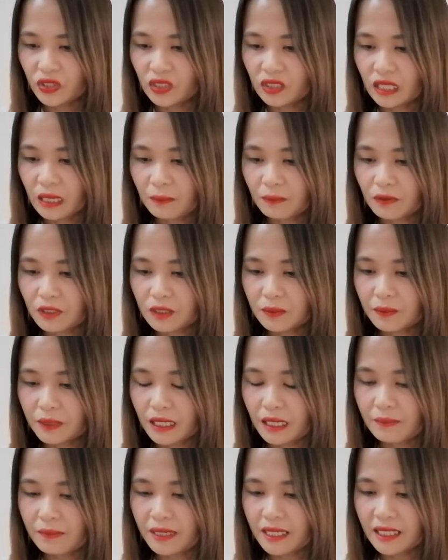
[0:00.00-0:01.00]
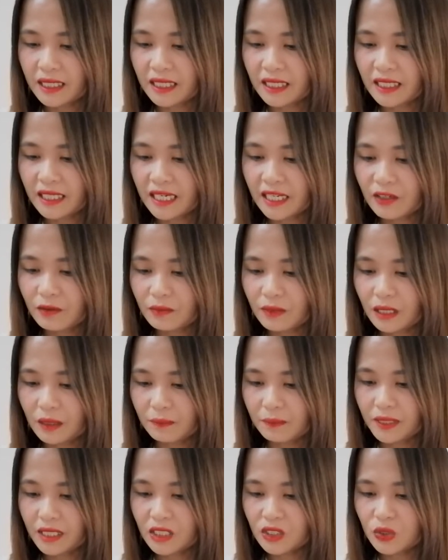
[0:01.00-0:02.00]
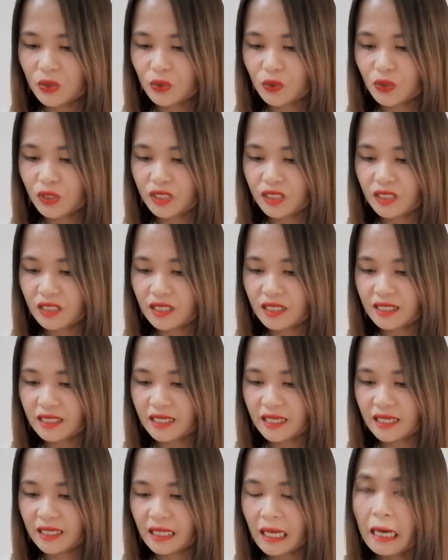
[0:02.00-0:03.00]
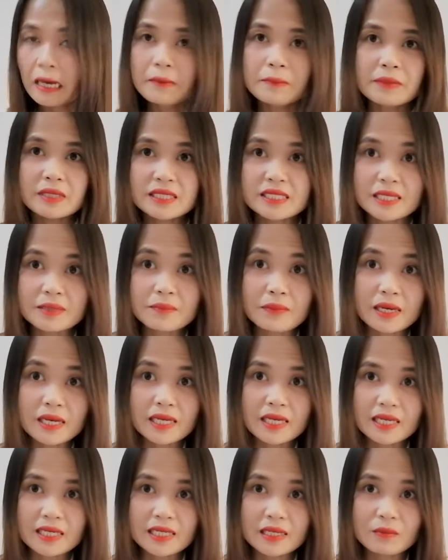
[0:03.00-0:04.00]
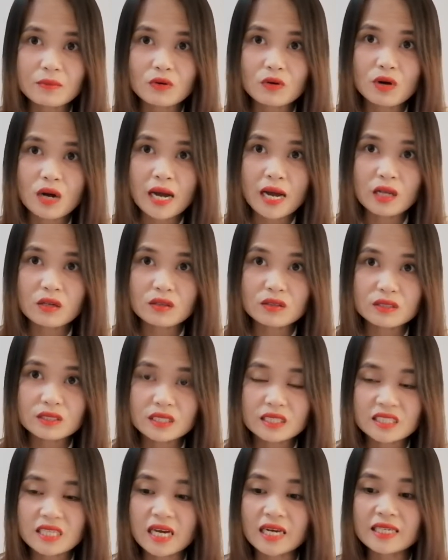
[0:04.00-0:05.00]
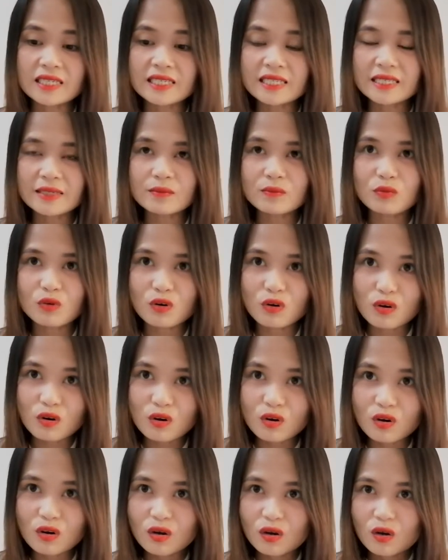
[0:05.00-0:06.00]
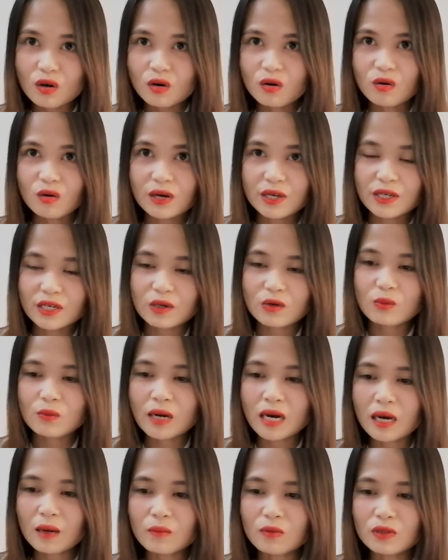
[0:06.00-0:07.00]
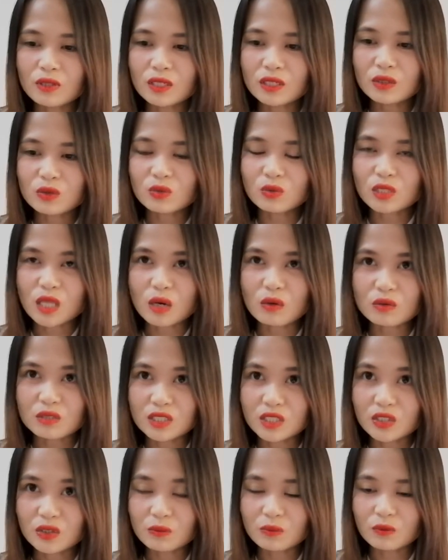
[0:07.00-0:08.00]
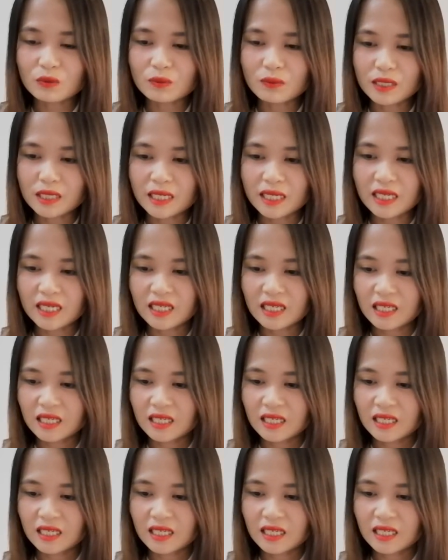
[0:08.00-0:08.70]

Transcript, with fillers: Tapos, pinapakita nila yung mga pictures, ganyan. Minsan, makikita mo halos isang libo o kaya umaabot ng 2,000 yung bumili.